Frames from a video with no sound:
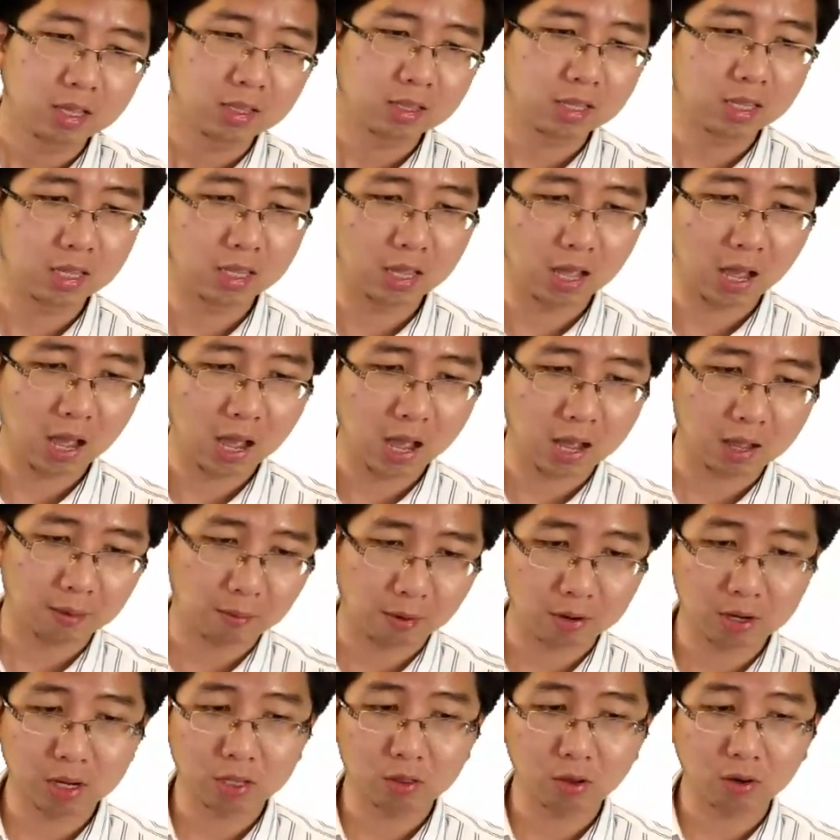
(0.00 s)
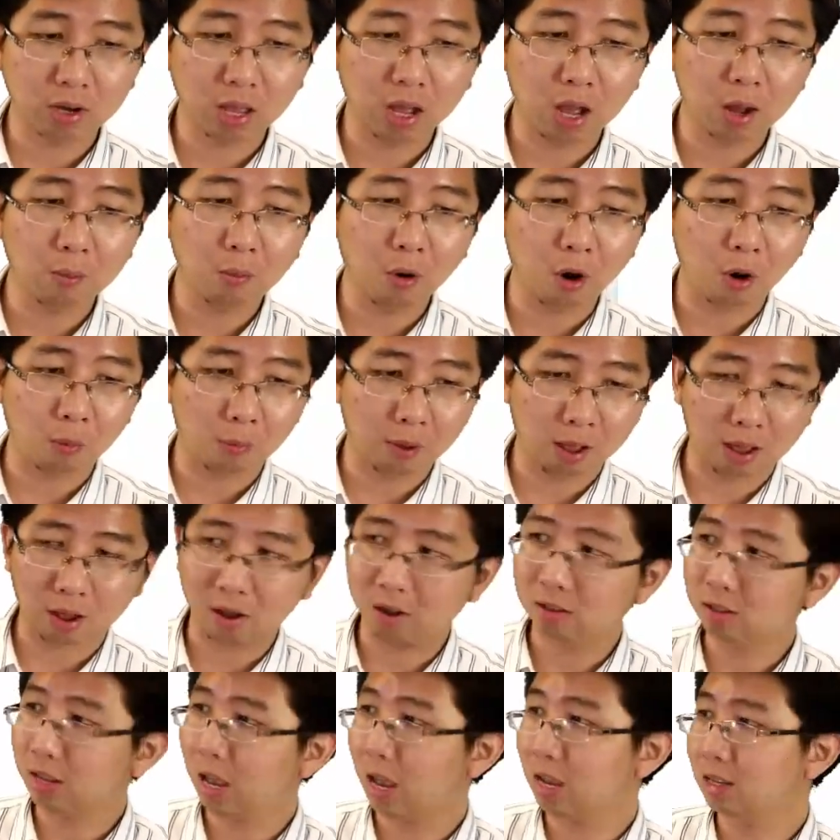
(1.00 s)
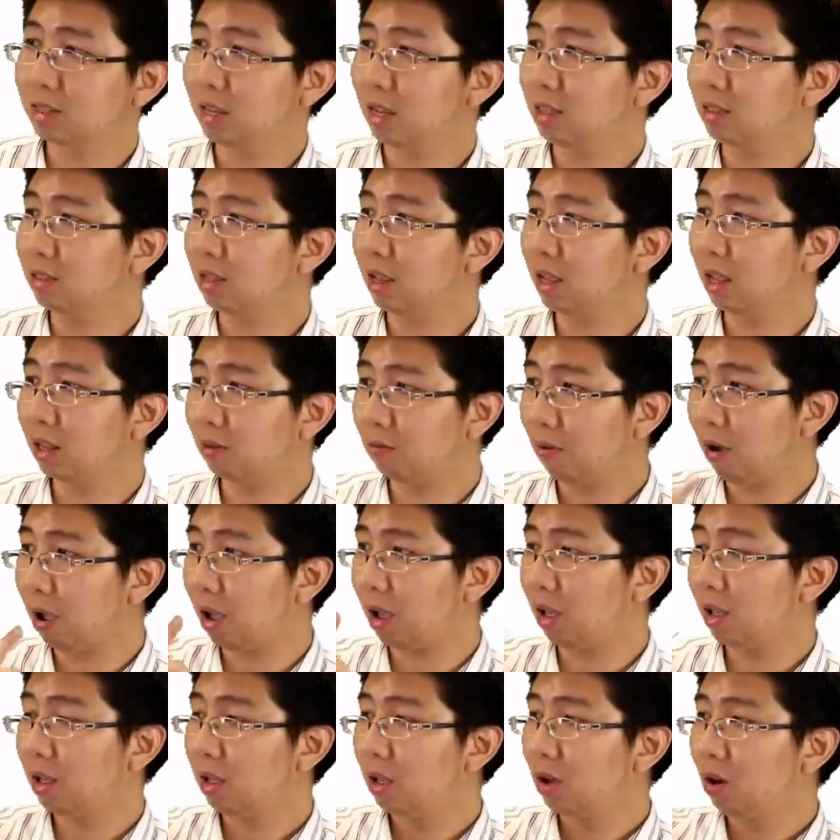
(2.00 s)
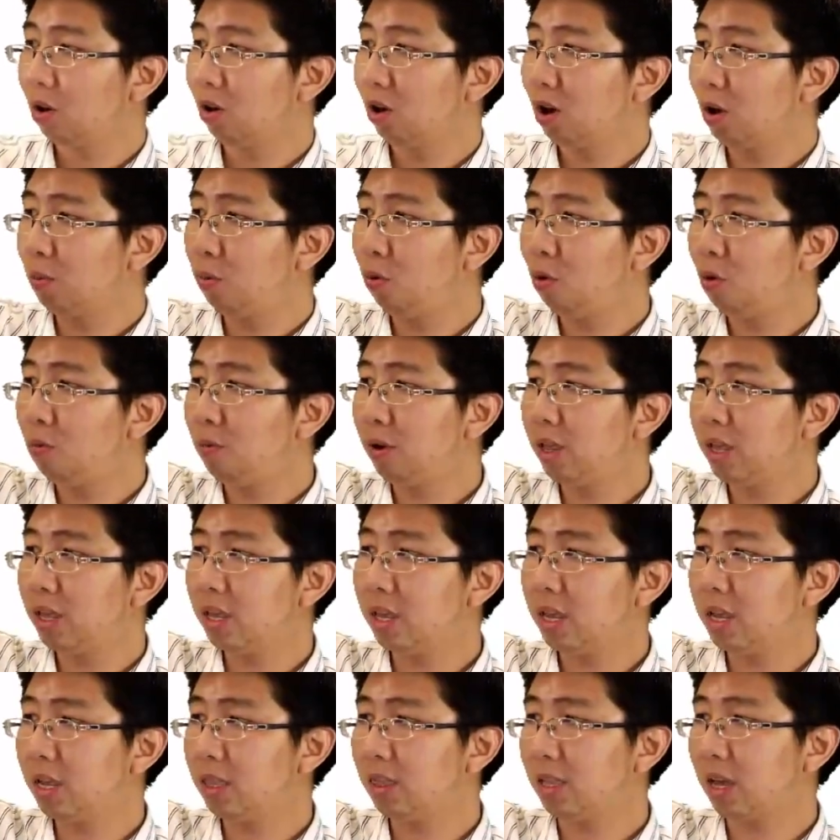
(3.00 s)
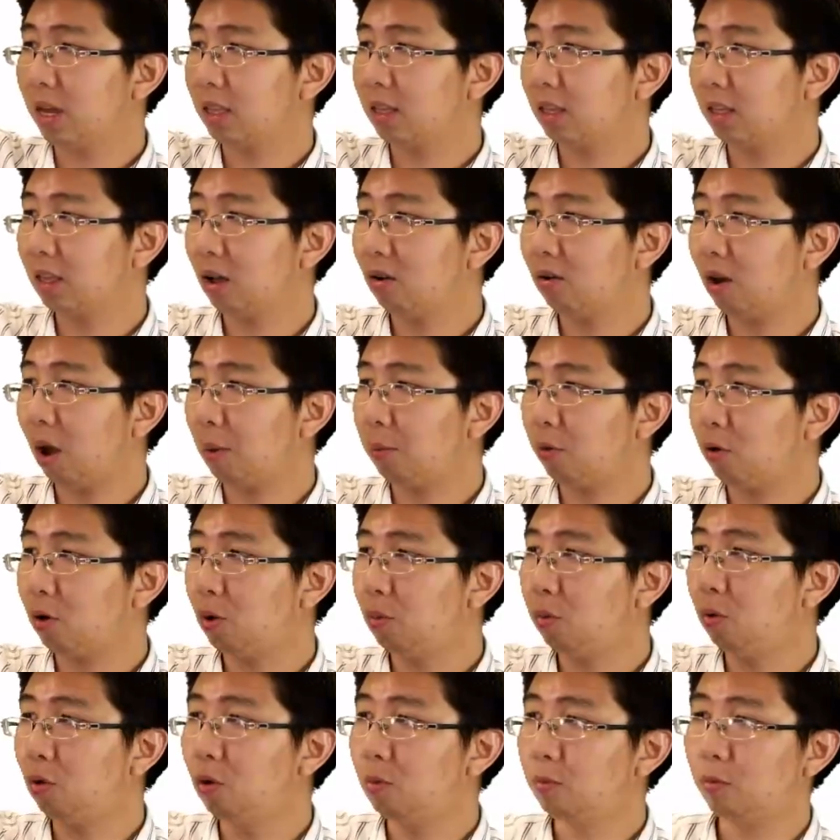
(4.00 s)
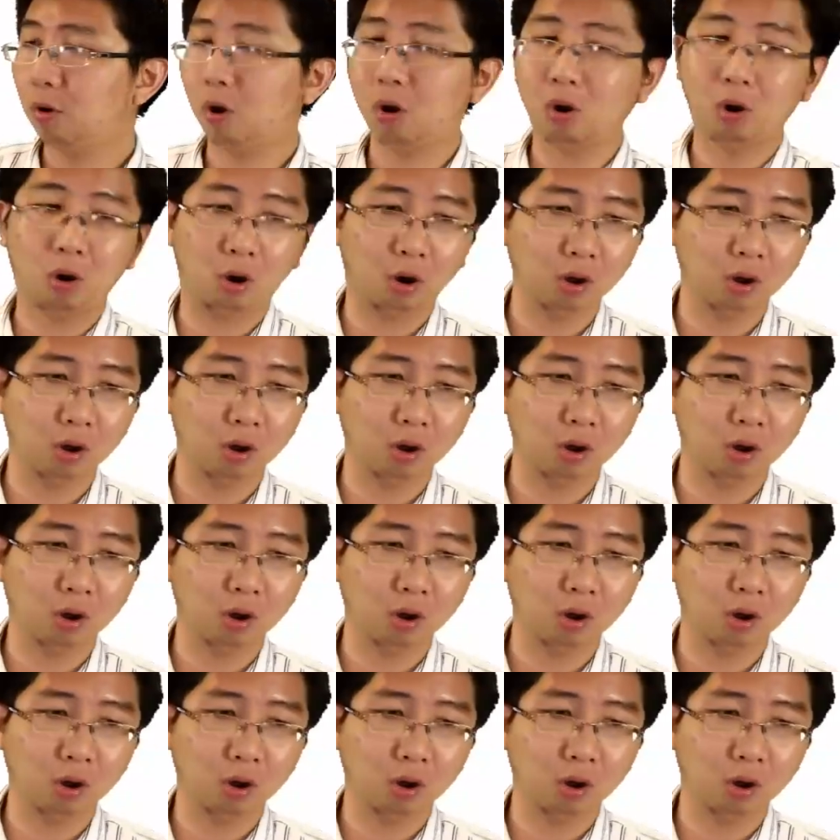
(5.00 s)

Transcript: T5 พอดีตรงนี้เขาบอกมาค่อนข้างชัดเจนว่าอุณหภูมิรีฮีทเนี่ย จะเท่ากับอุณหภูมิของ